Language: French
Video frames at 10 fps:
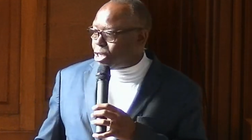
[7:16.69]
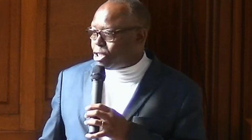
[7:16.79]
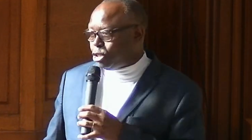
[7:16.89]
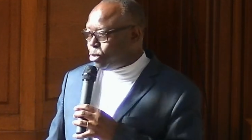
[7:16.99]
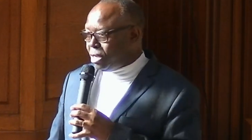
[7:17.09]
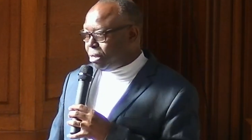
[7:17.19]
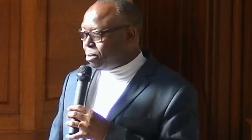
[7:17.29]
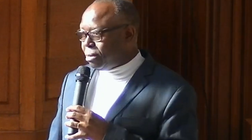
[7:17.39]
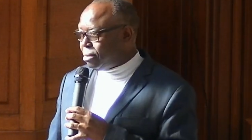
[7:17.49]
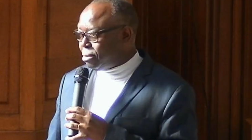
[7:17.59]
que je suis
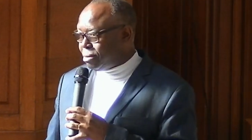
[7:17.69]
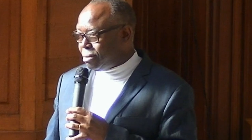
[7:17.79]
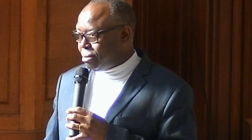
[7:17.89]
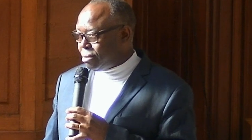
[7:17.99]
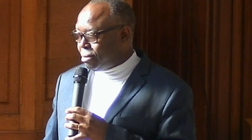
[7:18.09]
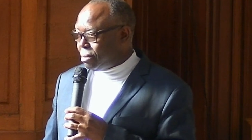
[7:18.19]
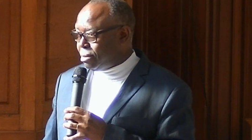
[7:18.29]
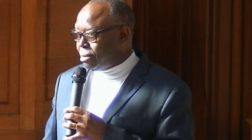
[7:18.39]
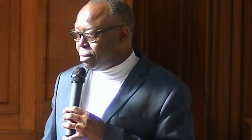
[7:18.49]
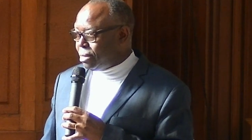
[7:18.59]
libre.
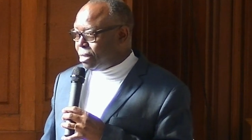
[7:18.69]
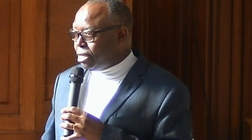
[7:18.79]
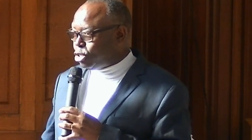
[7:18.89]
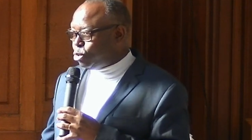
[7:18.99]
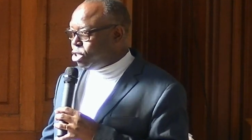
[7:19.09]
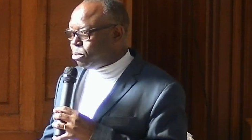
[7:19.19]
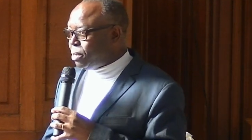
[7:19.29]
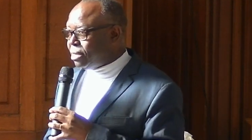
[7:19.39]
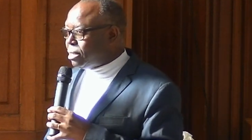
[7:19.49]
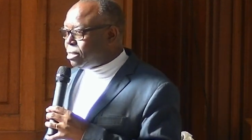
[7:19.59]
Ne suis-je
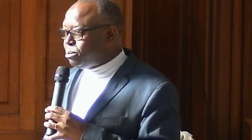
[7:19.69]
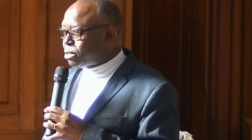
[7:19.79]
pas dans une